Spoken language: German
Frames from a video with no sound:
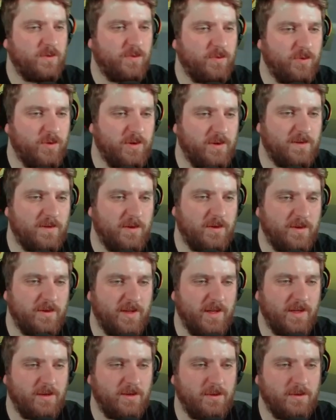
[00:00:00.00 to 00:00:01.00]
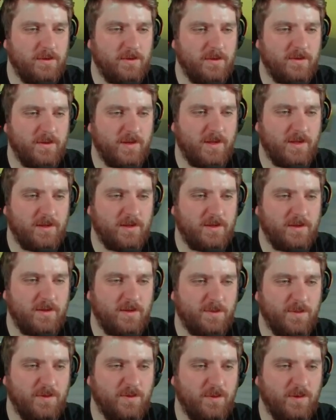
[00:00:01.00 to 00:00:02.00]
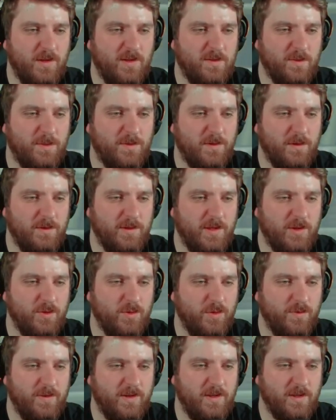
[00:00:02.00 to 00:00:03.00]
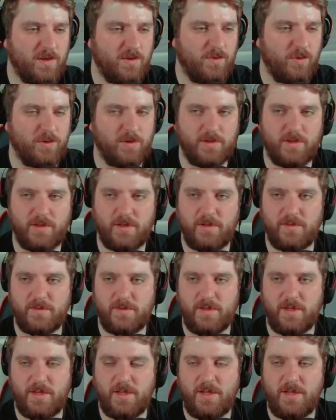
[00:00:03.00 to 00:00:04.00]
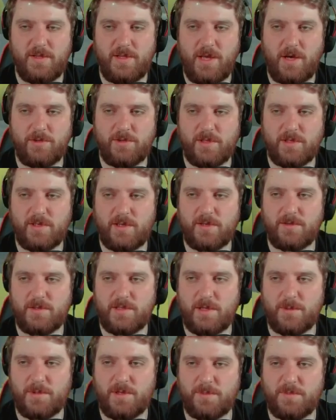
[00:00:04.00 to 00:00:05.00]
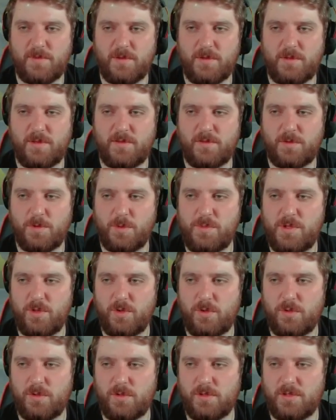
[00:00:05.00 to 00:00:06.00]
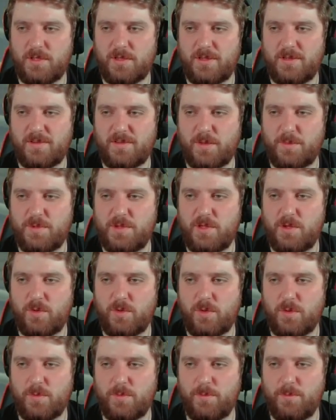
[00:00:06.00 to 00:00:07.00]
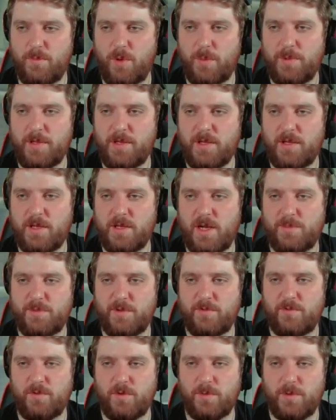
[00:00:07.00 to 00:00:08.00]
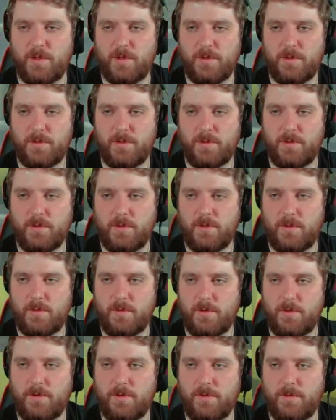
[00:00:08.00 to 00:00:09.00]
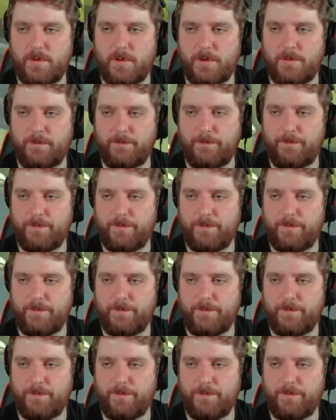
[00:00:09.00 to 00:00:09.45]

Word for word: zu führen, dass Leute denken und sagen, dass Person XY ja nur wegen der Quote da ist. Ja, und dann, dann gibt es Diskriminierung, äh, Diskriminierung und Mobbing innerhalb der Firma. Ja.